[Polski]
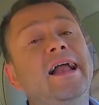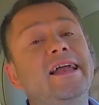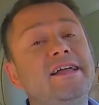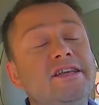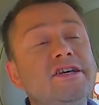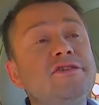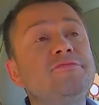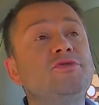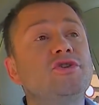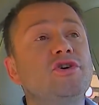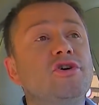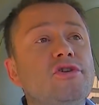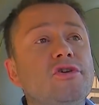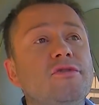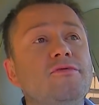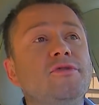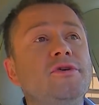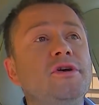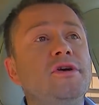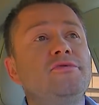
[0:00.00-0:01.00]
ale też
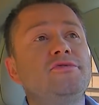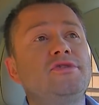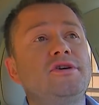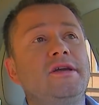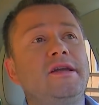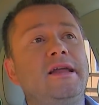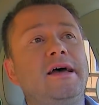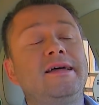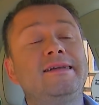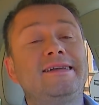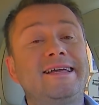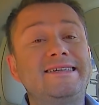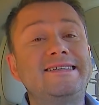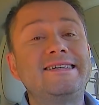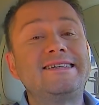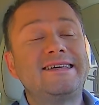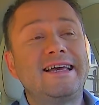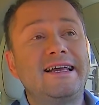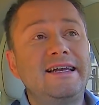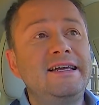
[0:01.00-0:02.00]
przygotowują się na
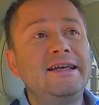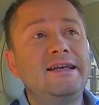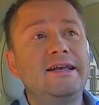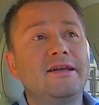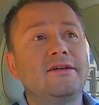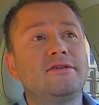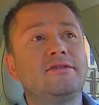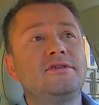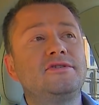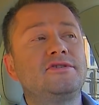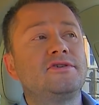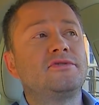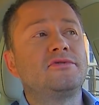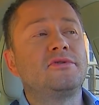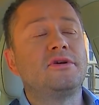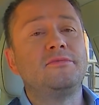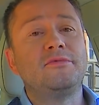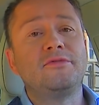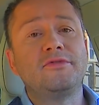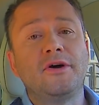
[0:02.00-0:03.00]
decyzje linii lotniczych,
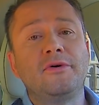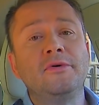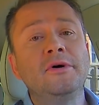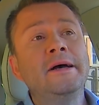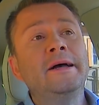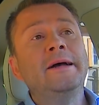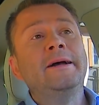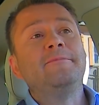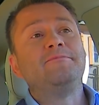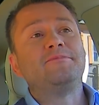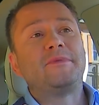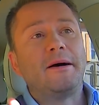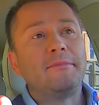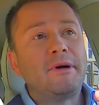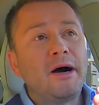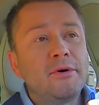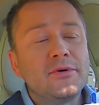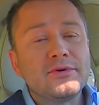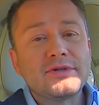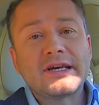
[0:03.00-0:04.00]
które mówią na
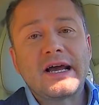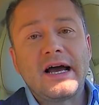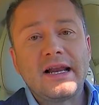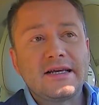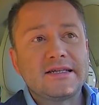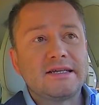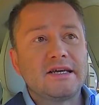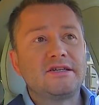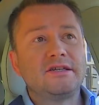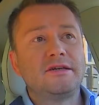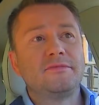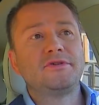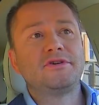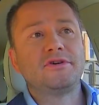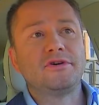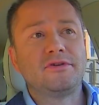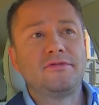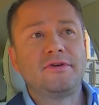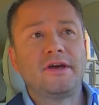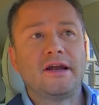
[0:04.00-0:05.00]
małą skalę zaczniemy
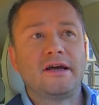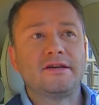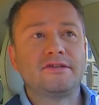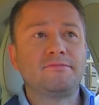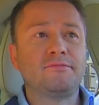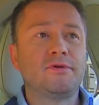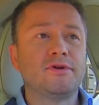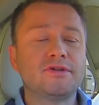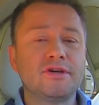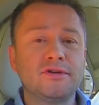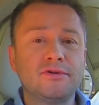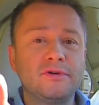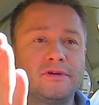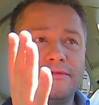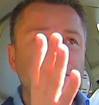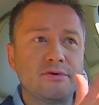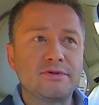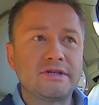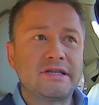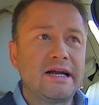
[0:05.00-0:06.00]
się otwierać. Procedury
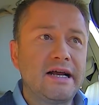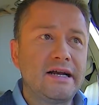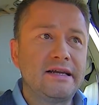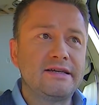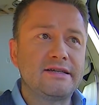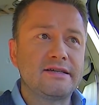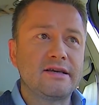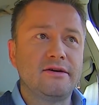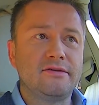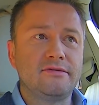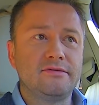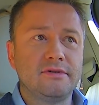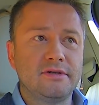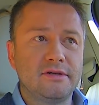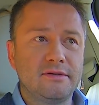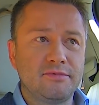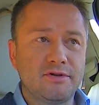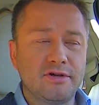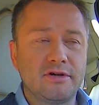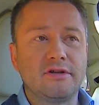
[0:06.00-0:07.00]
w Australii są
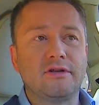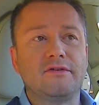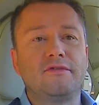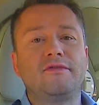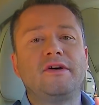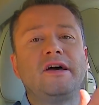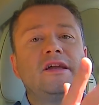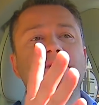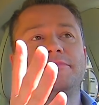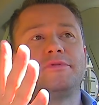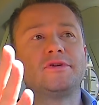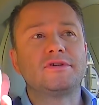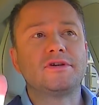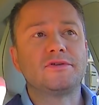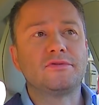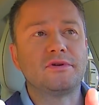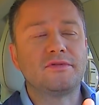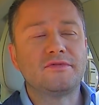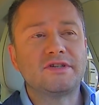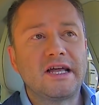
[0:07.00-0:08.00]
e, przygotowywane,
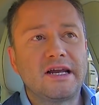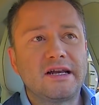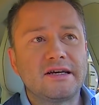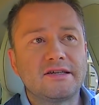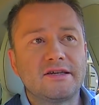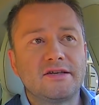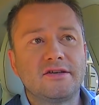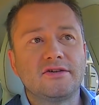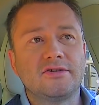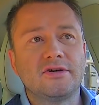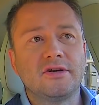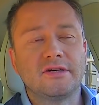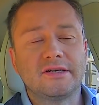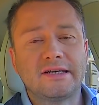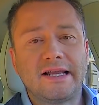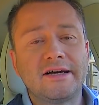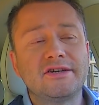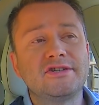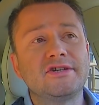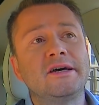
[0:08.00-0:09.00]
procedury w Stanach Zjednoczonych
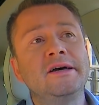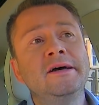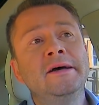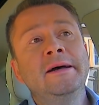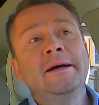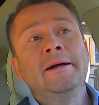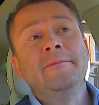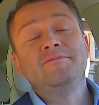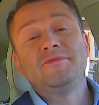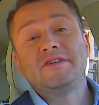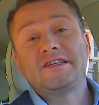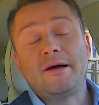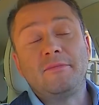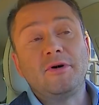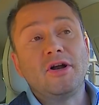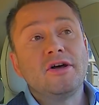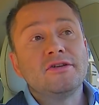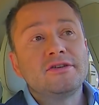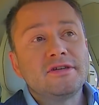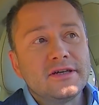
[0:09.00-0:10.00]
także.
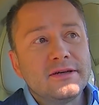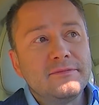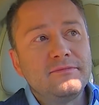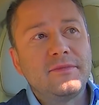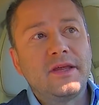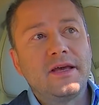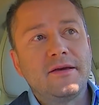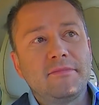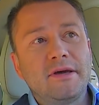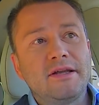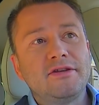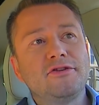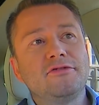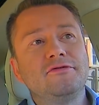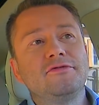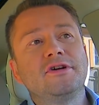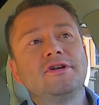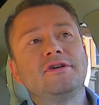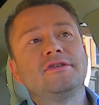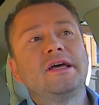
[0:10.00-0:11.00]
Samoloty e,
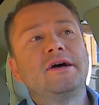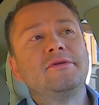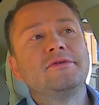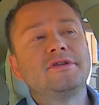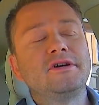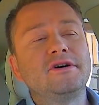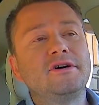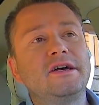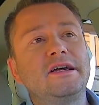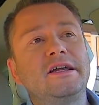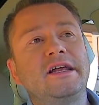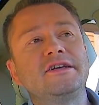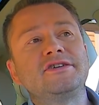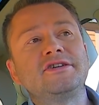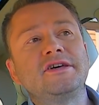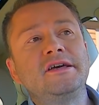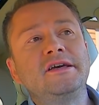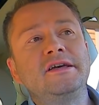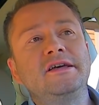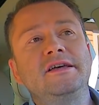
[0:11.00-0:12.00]
będą wyglądały trochę
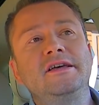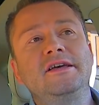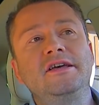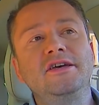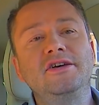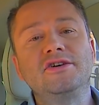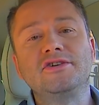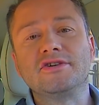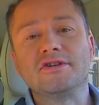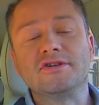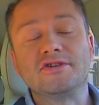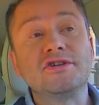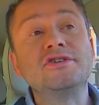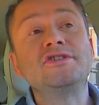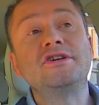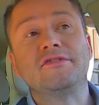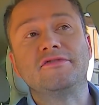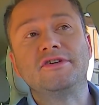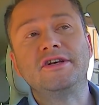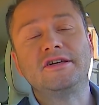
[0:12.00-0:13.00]
inaczej i ich
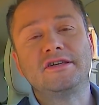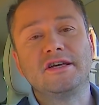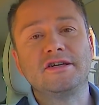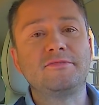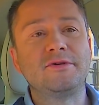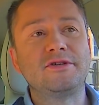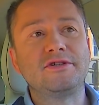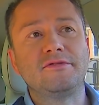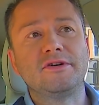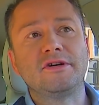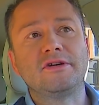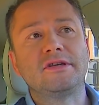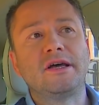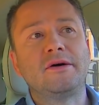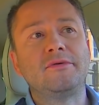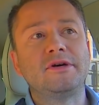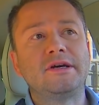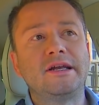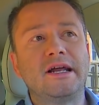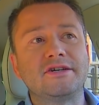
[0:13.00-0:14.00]
życie w nich też będzie
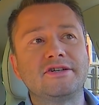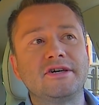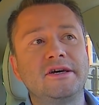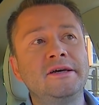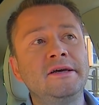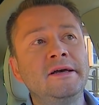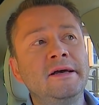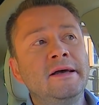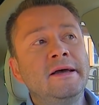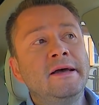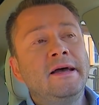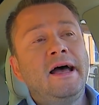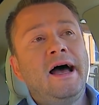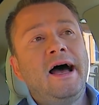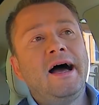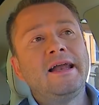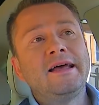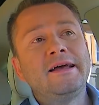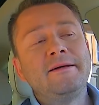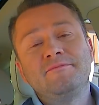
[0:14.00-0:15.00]
wyglądało inaczej,
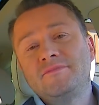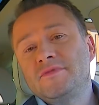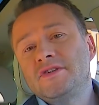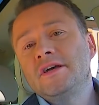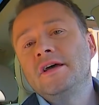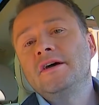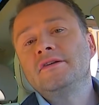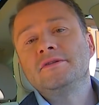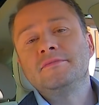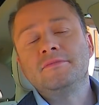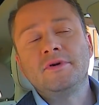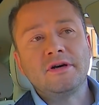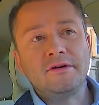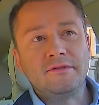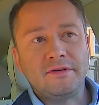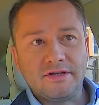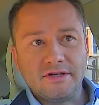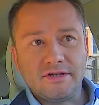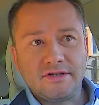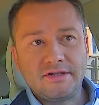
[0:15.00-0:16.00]
ale co ja o tym mogę
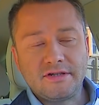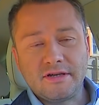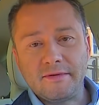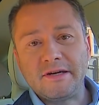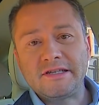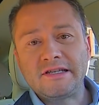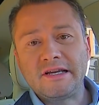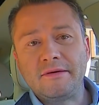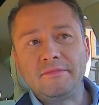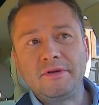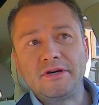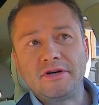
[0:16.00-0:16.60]
wiedzieć? Sebastian